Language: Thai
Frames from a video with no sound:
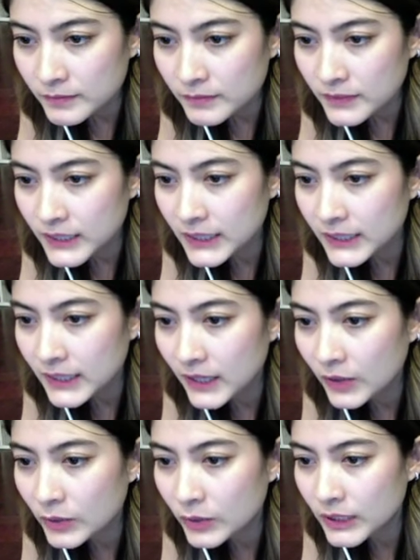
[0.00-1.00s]
ดีนะ
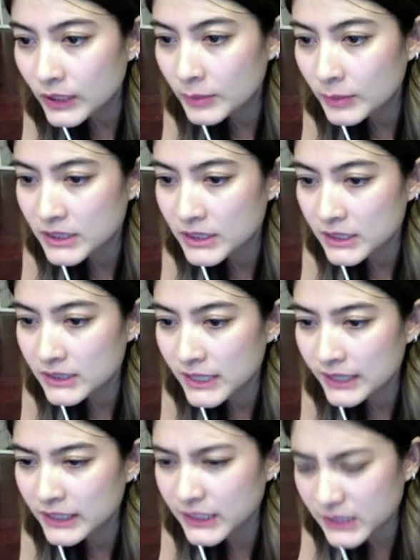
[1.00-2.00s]
คุณกี้มาชี้แจ
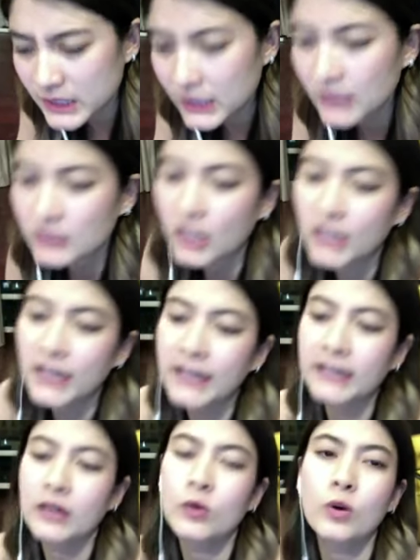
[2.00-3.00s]
ง ที่จริง อ่ะ ตอนแรก
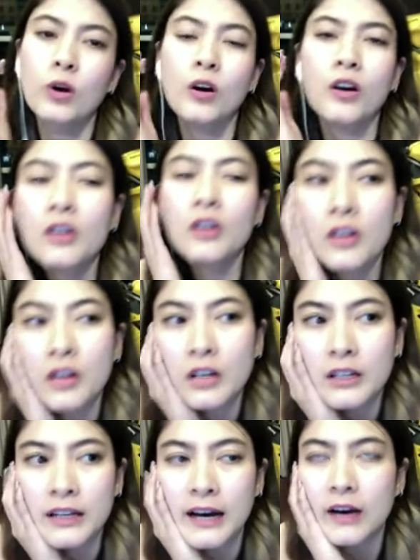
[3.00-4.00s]
เราก็
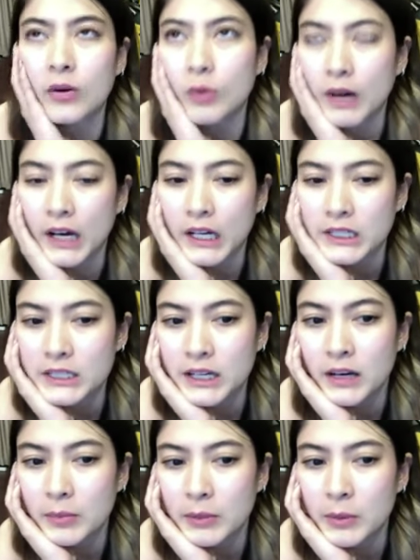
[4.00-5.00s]
กะว่าจะ
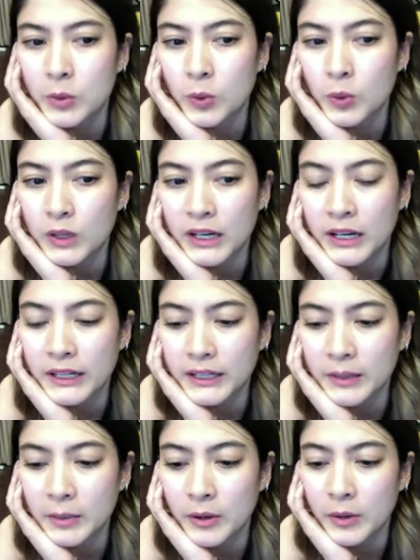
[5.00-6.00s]
ไม่พูดอะไร
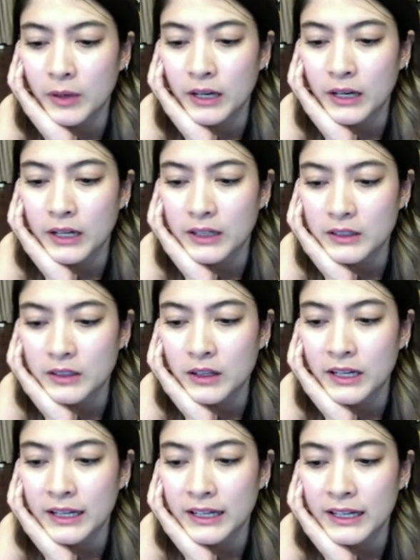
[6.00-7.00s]
นะ เพราะว่าตอน
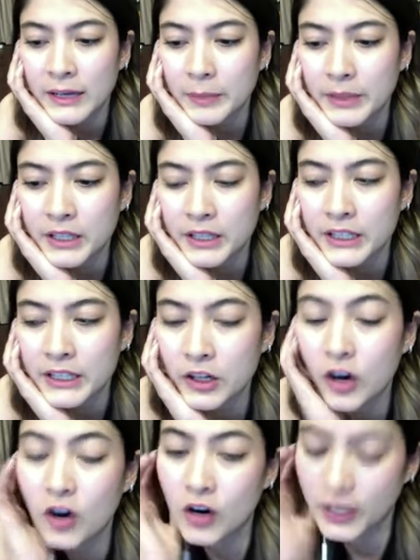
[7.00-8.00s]
แรก ๆ มันก็ยัง
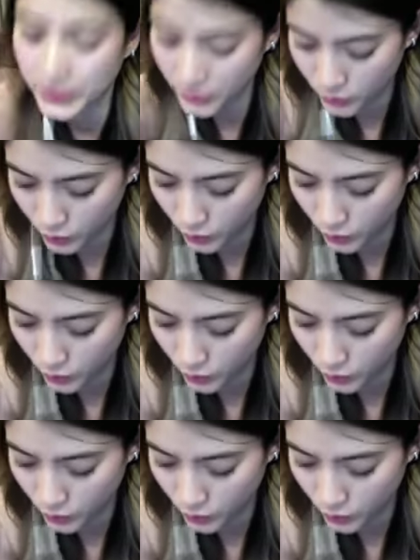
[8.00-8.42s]
น้อยอยู่